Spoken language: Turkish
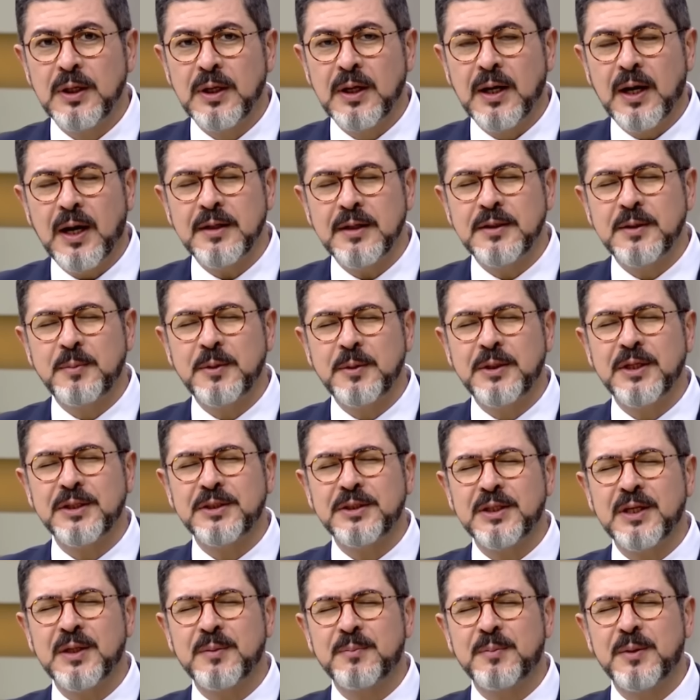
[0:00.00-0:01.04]
Hadi bir de
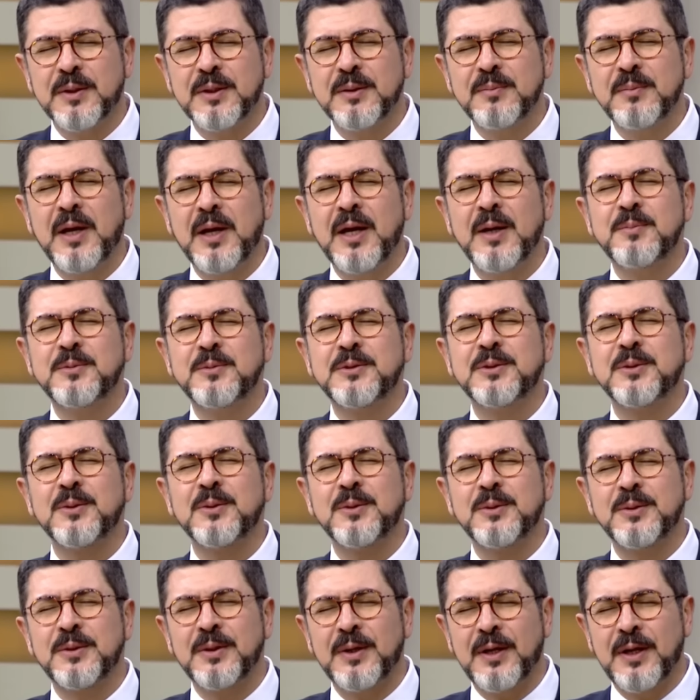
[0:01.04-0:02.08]
şey yapalım. Hepsi
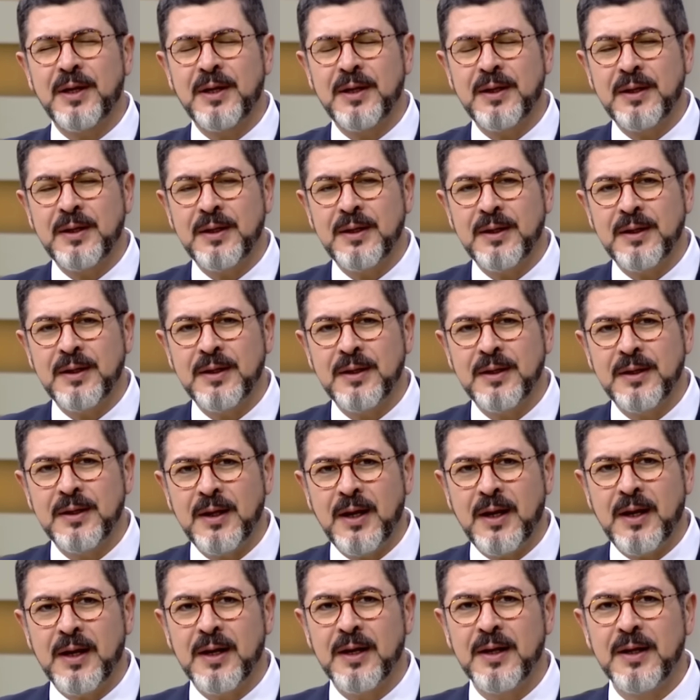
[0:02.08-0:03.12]
olur.
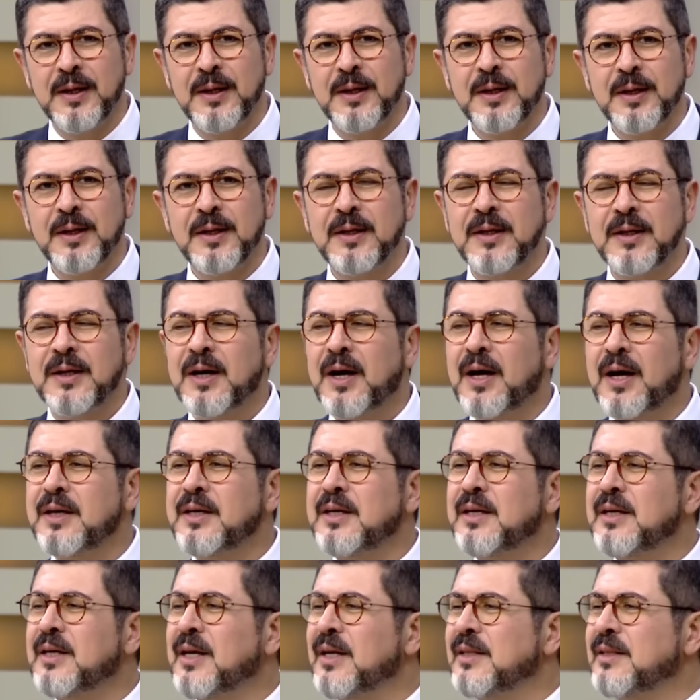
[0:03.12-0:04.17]
ha
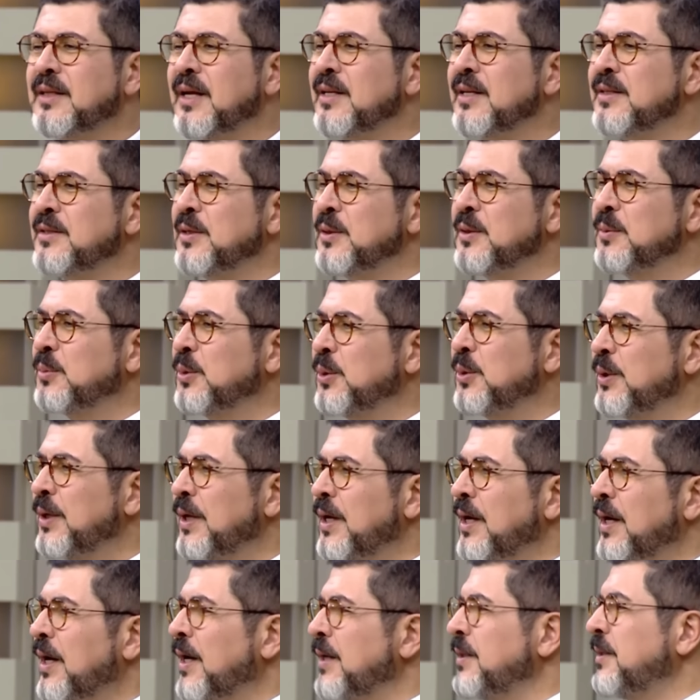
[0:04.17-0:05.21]
hakikaten din bu.
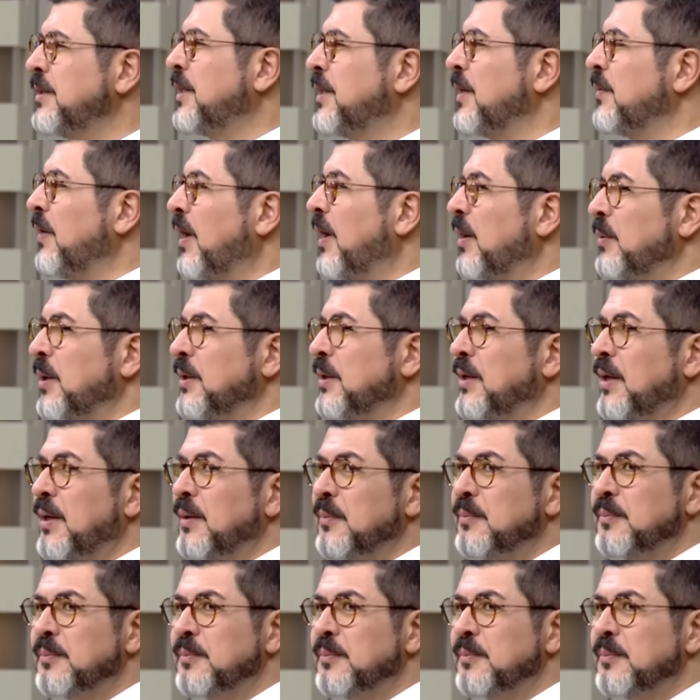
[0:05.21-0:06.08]
Hadi devam edelim.